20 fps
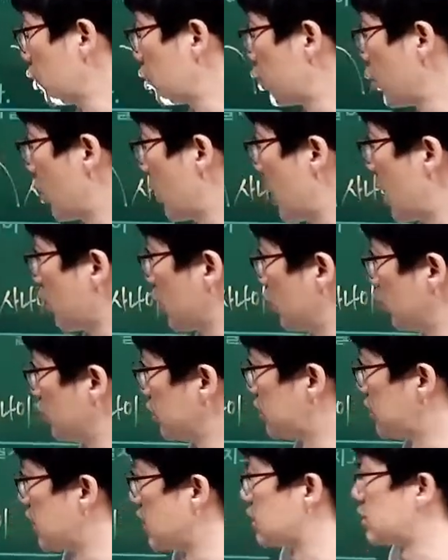
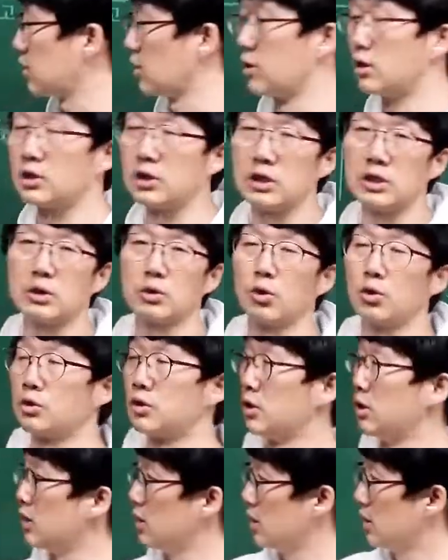조화로운 질서를 지닌
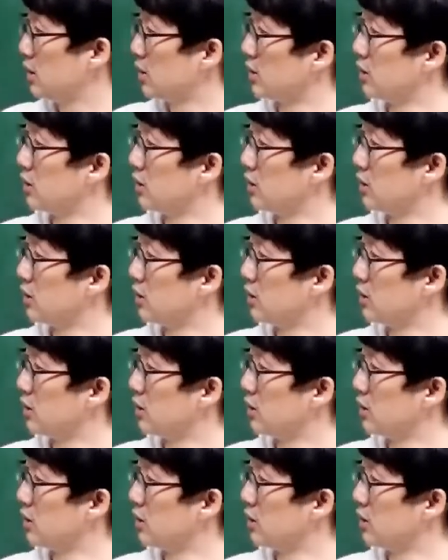곳을